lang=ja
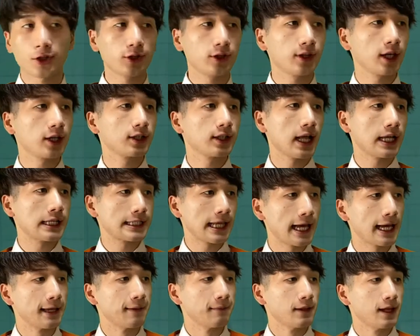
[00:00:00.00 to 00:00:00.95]
取ってくだ
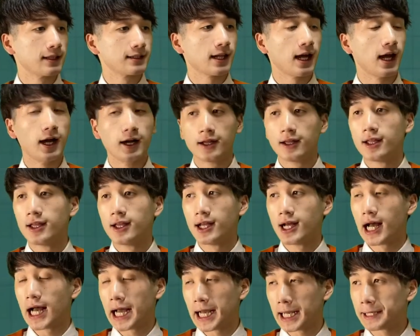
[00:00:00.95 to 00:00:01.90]
さい皆さん
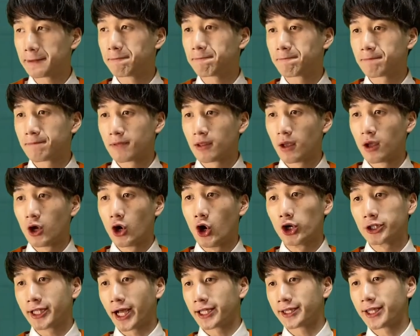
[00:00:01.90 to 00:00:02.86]
はい
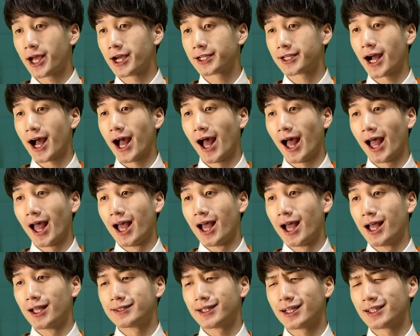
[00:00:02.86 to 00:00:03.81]
おい短学か
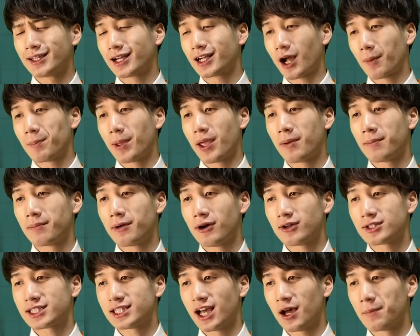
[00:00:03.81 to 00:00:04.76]
田中ペン
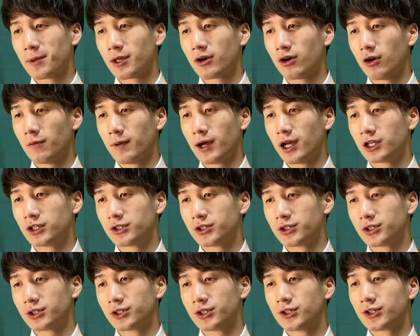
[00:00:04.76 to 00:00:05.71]
回しやめろお前ぐ
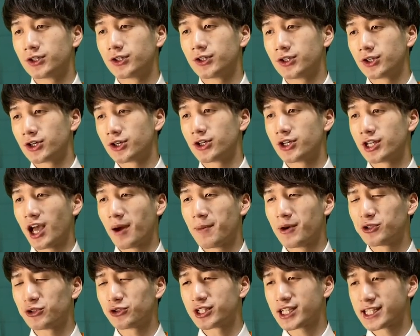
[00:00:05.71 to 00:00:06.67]
るぐるぐるぐる
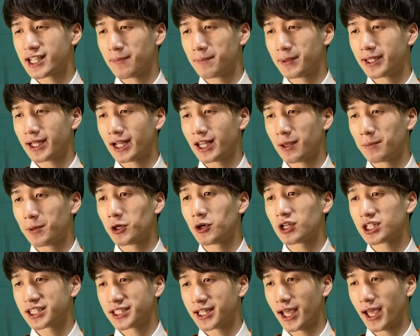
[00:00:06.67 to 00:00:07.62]
山手線みたいに
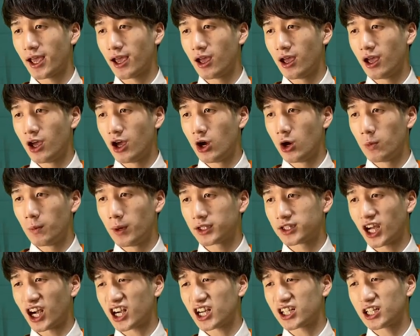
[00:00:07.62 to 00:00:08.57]
回してお前
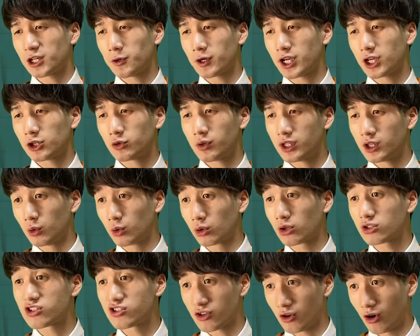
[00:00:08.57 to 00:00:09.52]
高輪ゲートウェイで降
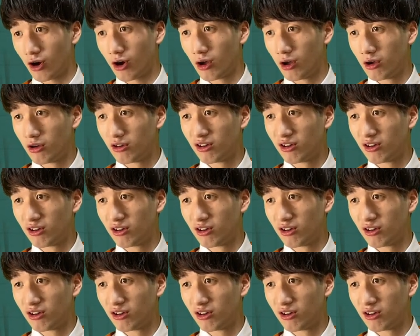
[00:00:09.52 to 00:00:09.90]
ろすぞ